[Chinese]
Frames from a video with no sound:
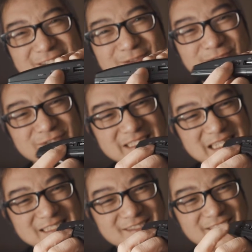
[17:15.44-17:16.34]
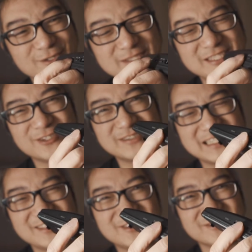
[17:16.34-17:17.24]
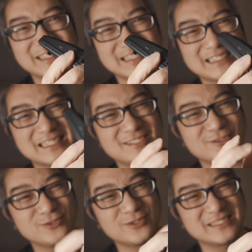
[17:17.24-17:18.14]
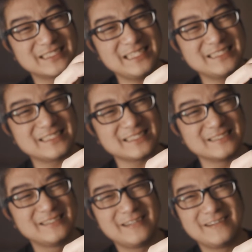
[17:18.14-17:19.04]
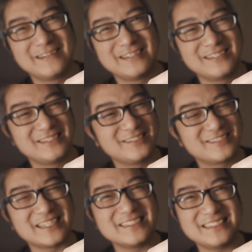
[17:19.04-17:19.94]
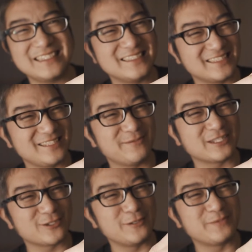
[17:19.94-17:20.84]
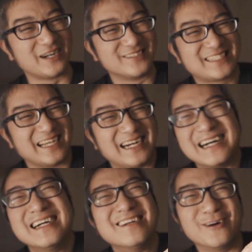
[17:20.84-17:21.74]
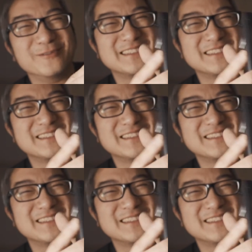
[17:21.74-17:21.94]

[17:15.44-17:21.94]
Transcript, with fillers: 五伏一安就手机充电去充电。但是如果这电池，三星电池一般都会爆炸，我不